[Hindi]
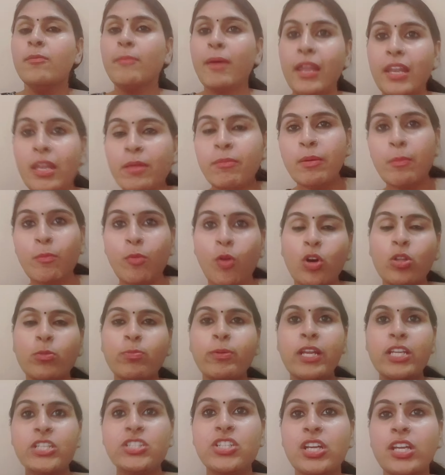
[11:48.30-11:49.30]
पहले मैं बहुत
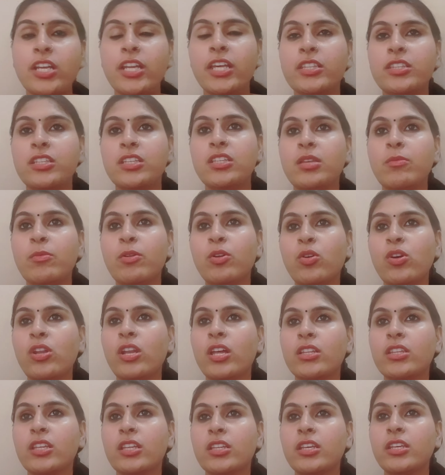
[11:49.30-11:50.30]
प्रेशर लेती थी मेरे को ये
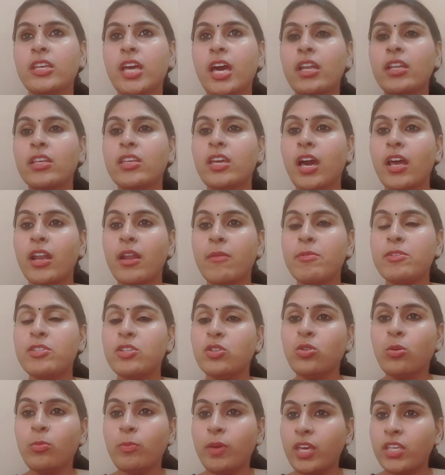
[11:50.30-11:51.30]
लगता था यार ग्यारह
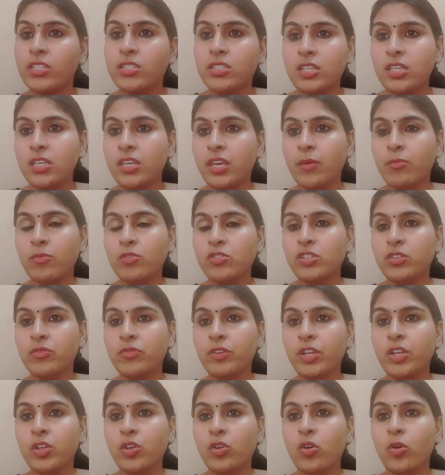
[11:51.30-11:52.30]
बजे तो भेजनी है मुझे
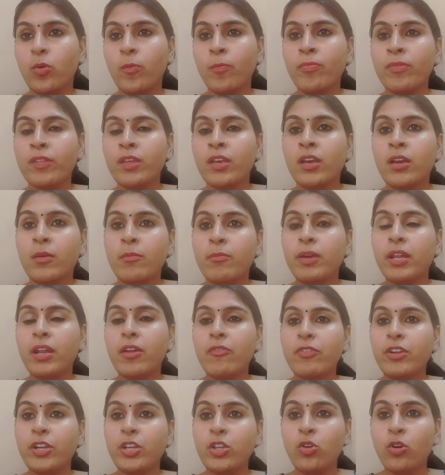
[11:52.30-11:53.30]
वीडियो मेरा
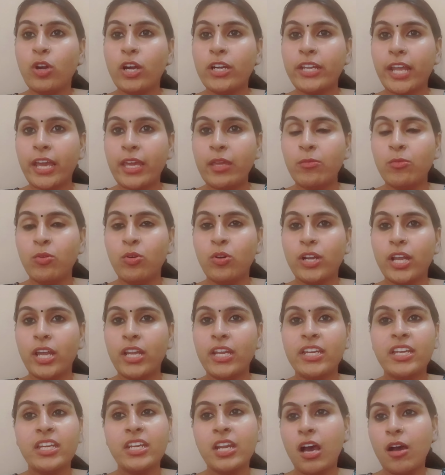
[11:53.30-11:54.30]
वीडियो का टाइम हो रहा
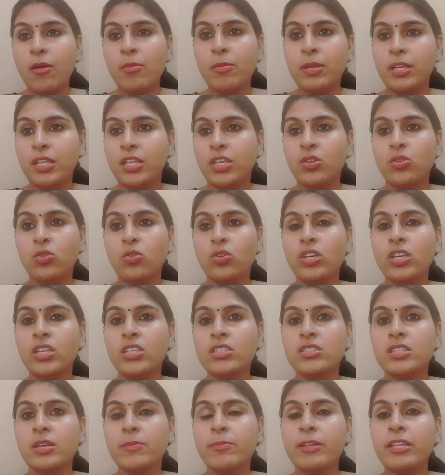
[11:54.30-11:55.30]
है लेकिन अब नहीं क्योंकि
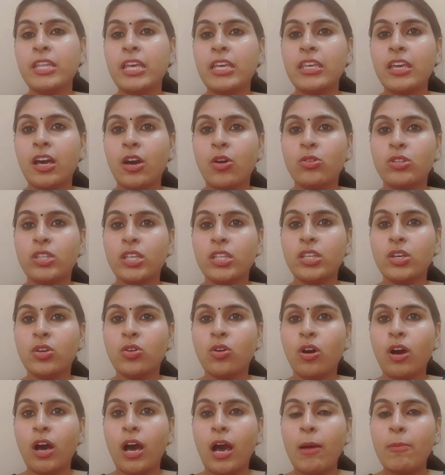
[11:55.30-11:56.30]
इससे पता है क्या होता है
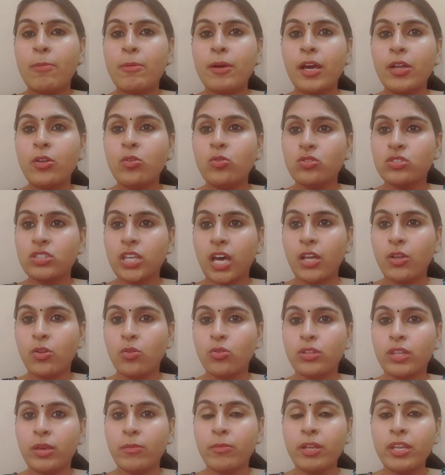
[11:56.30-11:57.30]
देखो आपका नुकसान
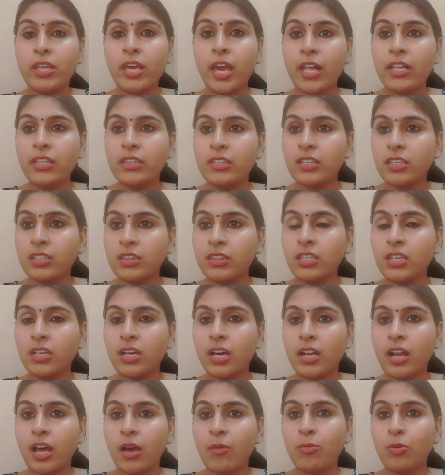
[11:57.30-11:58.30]
होता है मेरी हेल्थ कितनी
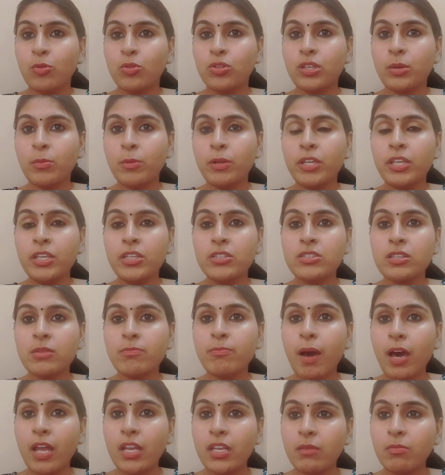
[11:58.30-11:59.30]
खराब होती है मैं ठीक से
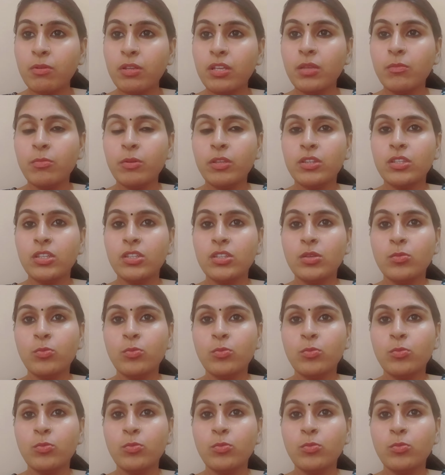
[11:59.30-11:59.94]
पानी भी नहीं पीती